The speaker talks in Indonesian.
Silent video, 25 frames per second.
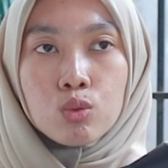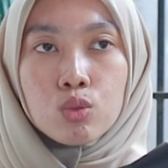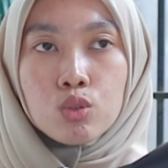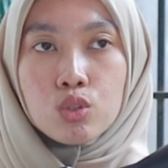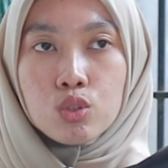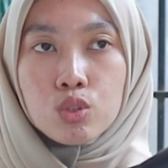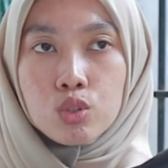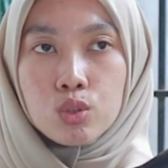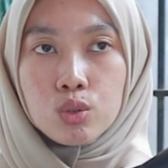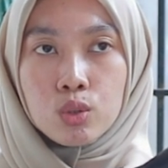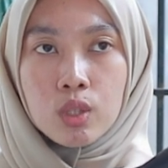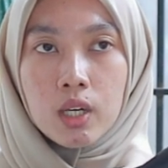
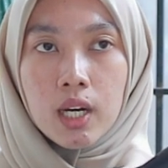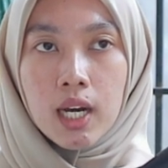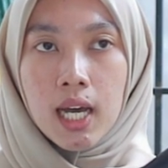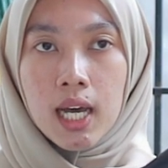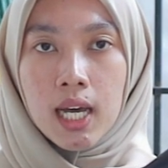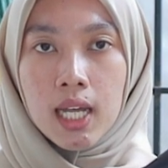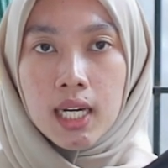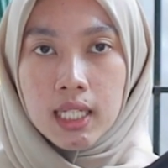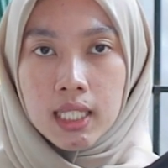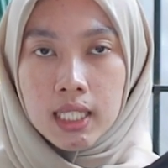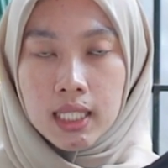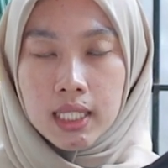7
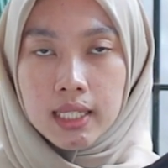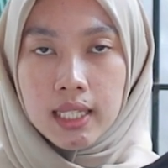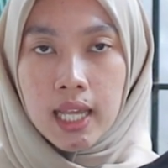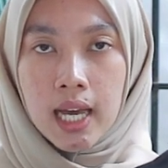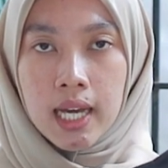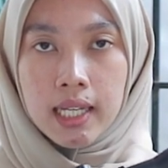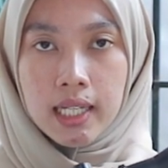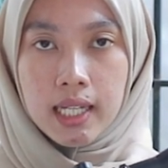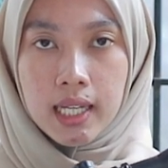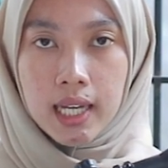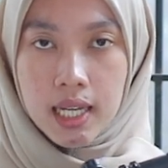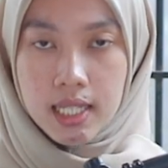kali
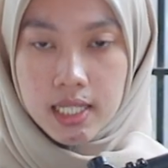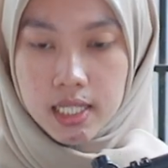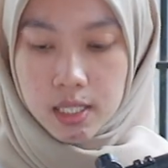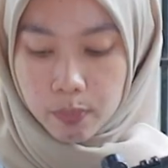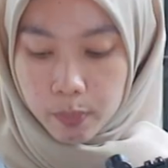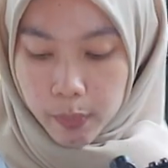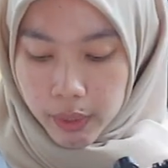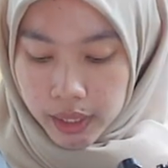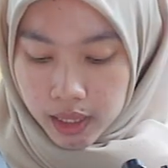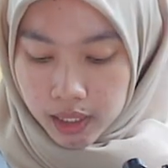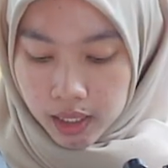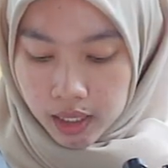tarikan
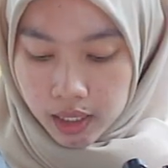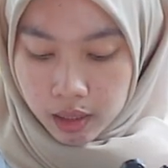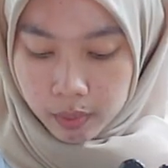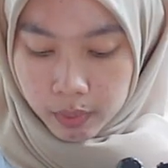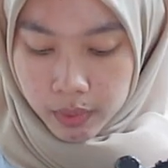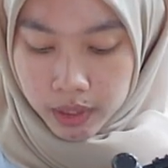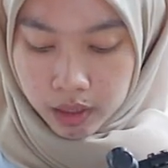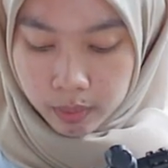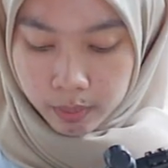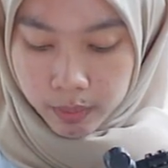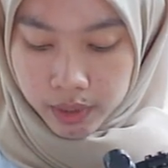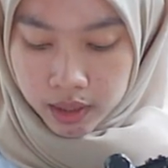speed ya
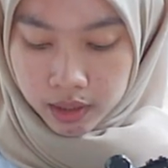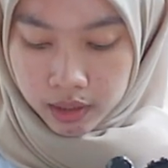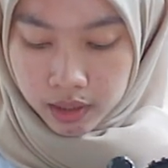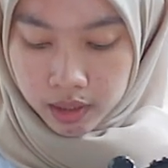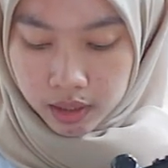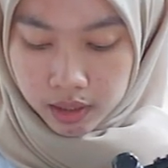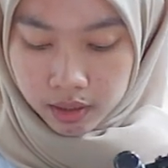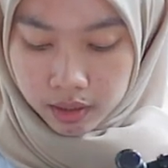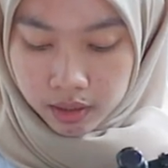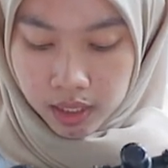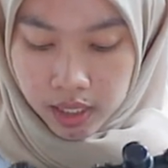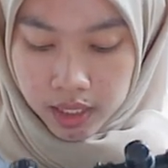
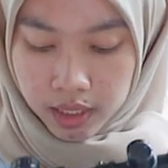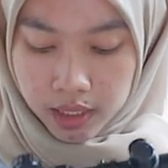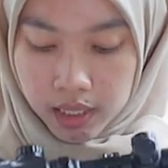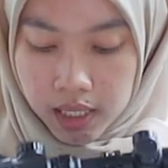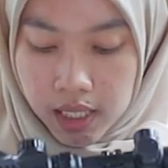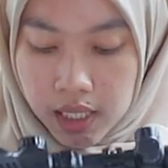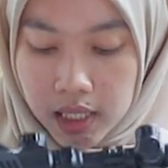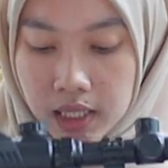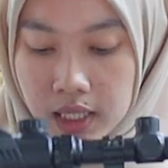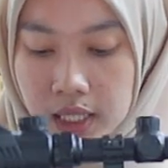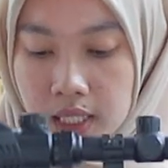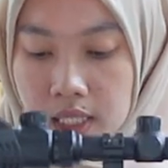teman-teman.
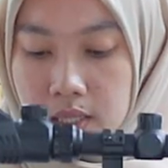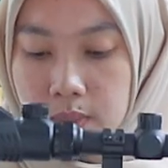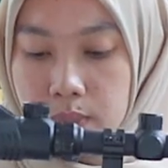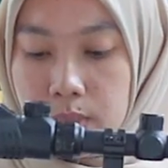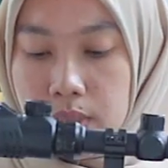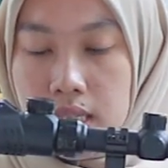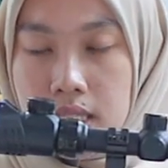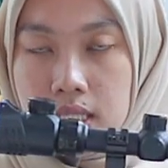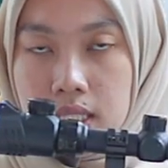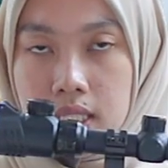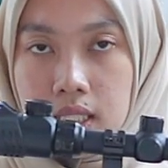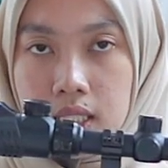Ada di
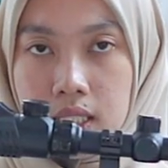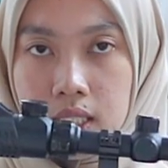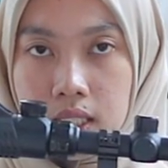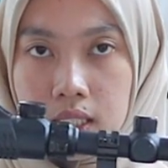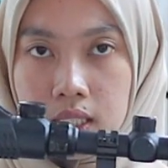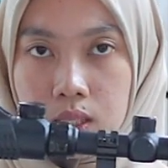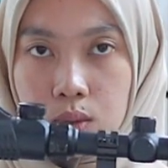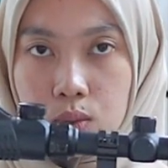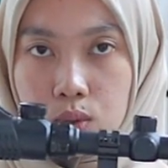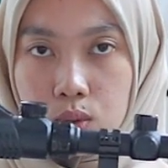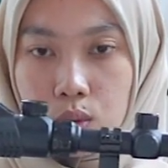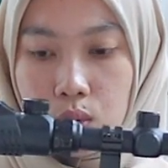sebelah
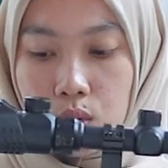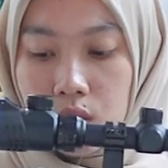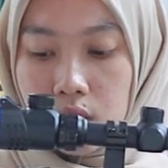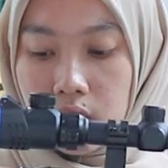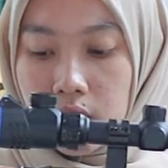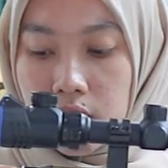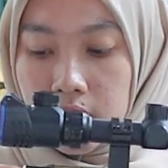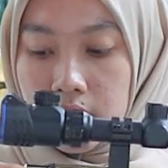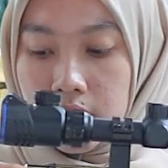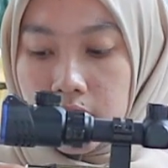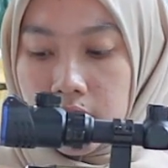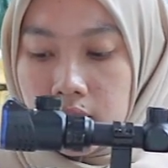sini untuk
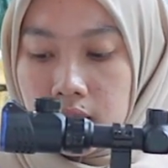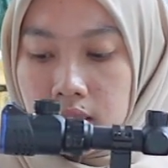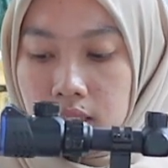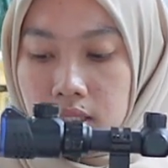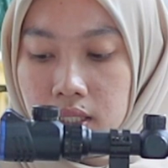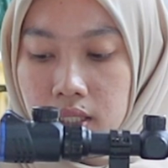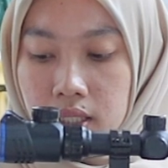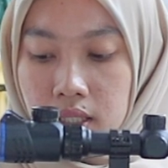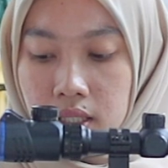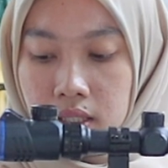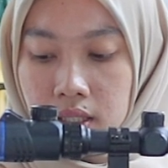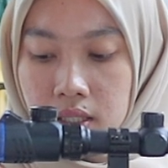kokangnya.